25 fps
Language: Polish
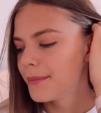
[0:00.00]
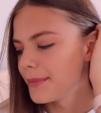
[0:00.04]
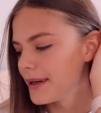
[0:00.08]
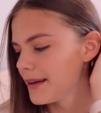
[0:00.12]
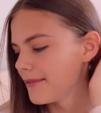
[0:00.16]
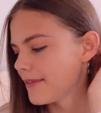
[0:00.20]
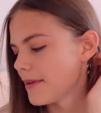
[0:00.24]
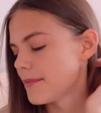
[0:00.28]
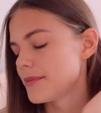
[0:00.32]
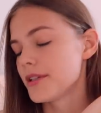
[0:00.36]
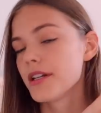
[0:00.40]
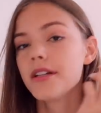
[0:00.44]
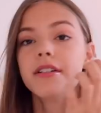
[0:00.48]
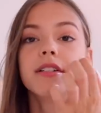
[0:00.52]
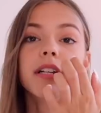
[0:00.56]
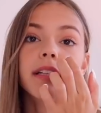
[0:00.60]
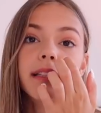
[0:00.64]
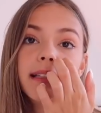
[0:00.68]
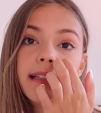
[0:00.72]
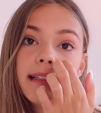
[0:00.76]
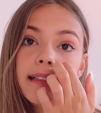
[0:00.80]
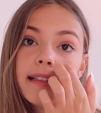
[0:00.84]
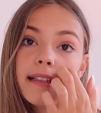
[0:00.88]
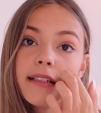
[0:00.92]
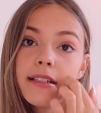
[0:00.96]
Powiem Wam, że jeszcze
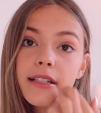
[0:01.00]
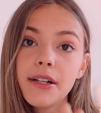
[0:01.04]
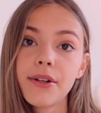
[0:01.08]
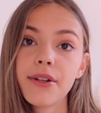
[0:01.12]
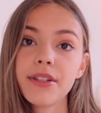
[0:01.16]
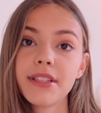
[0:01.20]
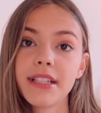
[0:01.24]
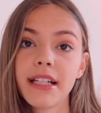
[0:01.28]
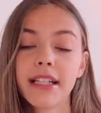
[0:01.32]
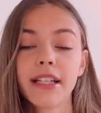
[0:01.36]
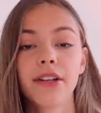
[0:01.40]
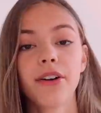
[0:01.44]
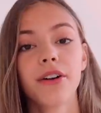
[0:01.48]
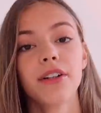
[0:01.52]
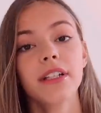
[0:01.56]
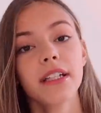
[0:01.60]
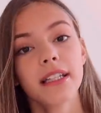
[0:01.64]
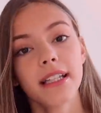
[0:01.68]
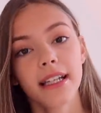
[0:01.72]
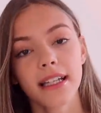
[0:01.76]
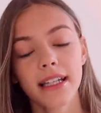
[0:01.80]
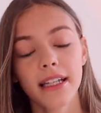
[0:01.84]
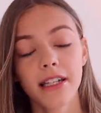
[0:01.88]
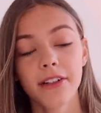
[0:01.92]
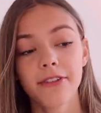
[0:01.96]
nigdy czegoś takiego nie
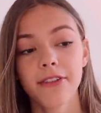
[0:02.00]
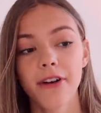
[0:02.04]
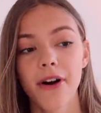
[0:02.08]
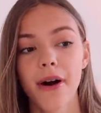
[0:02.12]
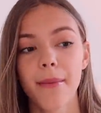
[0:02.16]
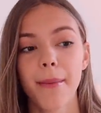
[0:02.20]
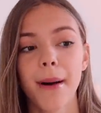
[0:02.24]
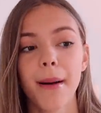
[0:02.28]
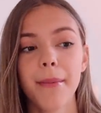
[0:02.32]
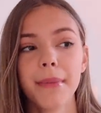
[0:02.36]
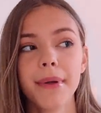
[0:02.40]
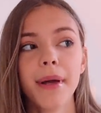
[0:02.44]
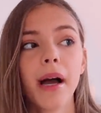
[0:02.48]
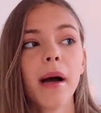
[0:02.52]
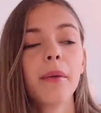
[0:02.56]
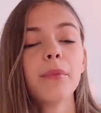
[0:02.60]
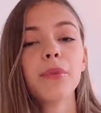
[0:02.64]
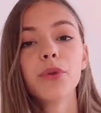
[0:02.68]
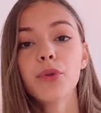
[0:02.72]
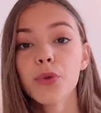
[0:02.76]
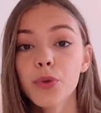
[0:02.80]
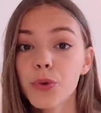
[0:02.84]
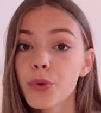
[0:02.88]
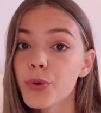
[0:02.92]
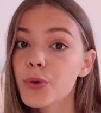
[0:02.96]
nagrywałam, a miałam
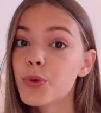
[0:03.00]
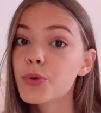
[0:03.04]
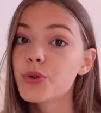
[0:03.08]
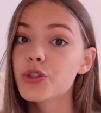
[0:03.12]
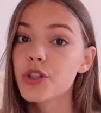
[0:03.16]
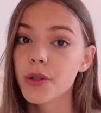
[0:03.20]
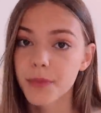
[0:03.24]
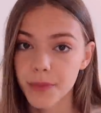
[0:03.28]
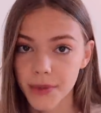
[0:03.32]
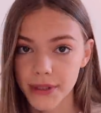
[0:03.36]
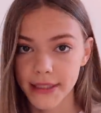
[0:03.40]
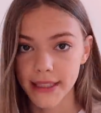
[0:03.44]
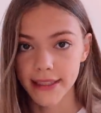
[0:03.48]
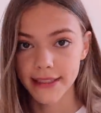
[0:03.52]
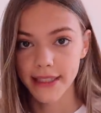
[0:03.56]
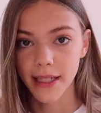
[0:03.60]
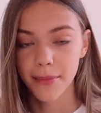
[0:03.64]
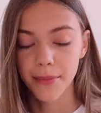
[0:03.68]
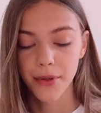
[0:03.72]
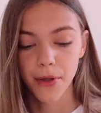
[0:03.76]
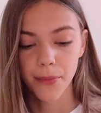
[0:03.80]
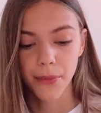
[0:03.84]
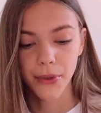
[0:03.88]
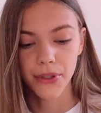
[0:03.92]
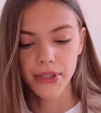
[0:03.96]
dużo pytań a
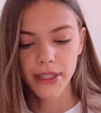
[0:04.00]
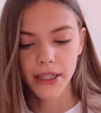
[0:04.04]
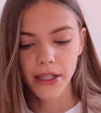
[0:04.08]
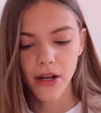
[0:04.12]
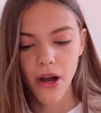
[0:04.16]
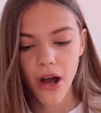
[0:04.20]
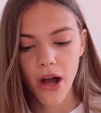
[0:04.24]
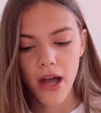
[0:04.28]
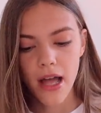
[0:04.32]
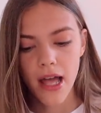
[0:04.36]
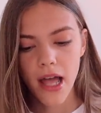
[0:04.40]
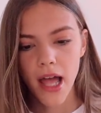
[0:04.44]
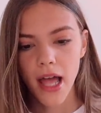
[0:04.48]
propos tego e,